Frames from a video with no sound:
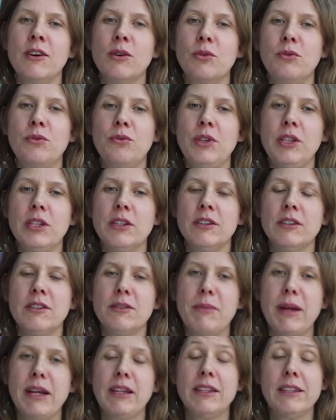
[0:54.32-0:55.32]
Und
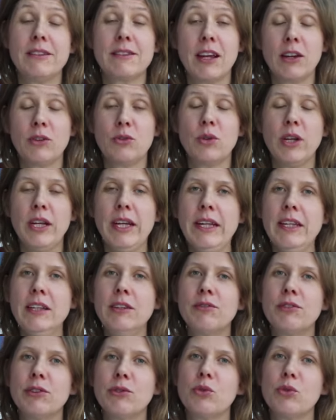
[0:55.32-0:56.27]
wir machen jetzt aktuell,